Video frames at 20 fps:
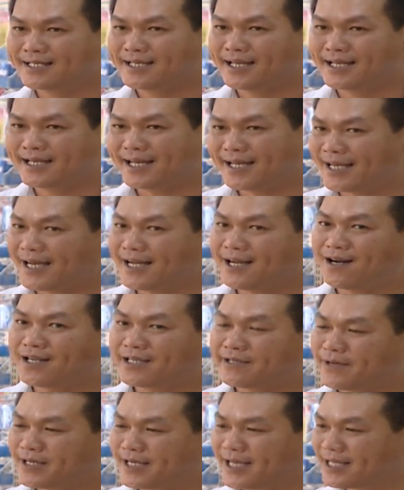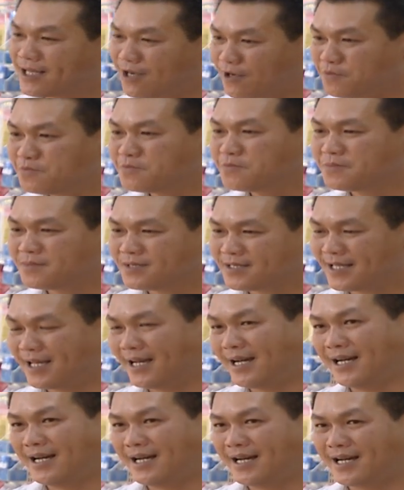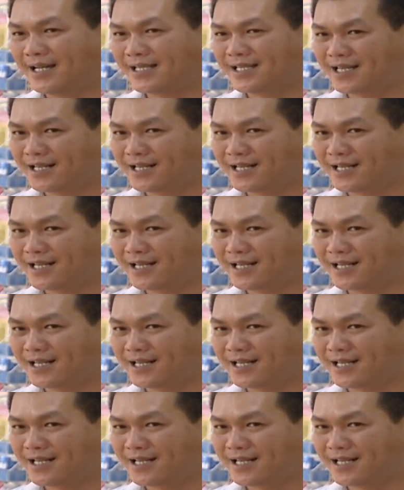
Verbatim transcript: thì chắc chắn họ sẽ phát triển tốt và